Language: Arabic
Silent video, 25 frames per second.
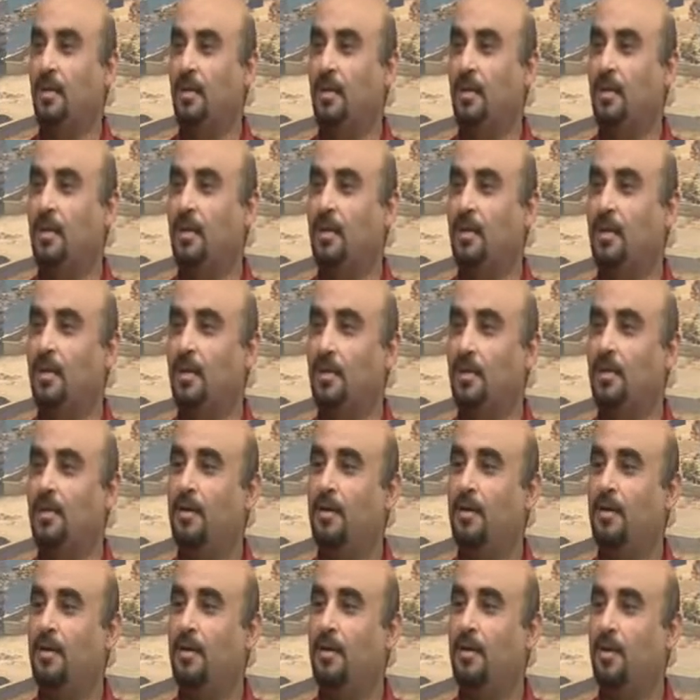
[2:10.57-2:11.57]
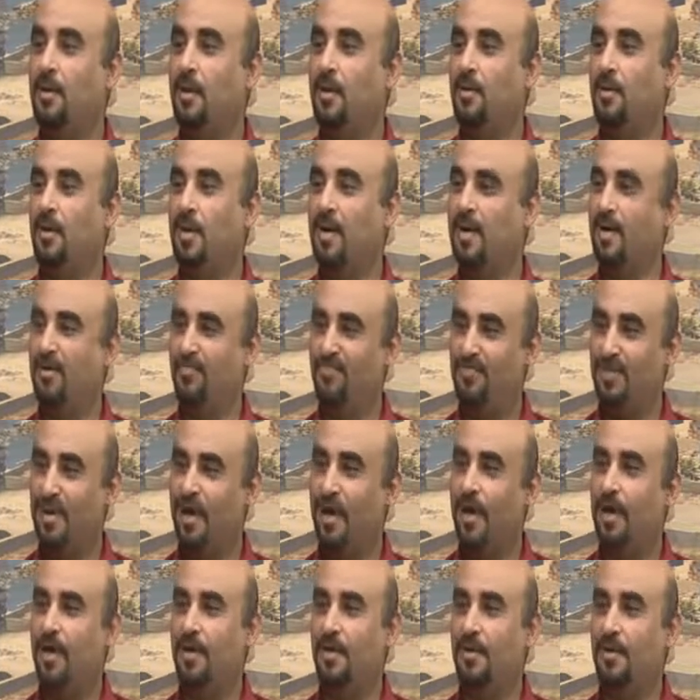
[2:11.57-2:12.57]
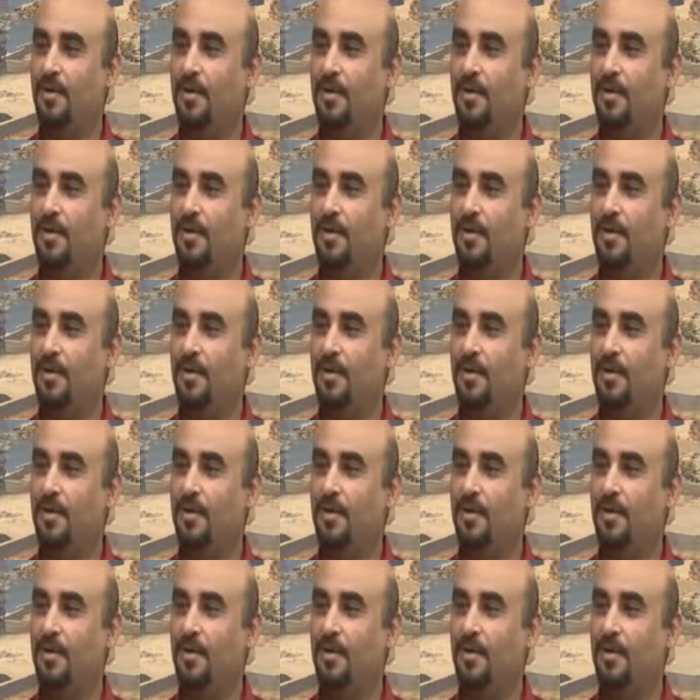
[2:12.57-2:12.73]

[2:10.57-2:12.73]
لهؤلاء الفئة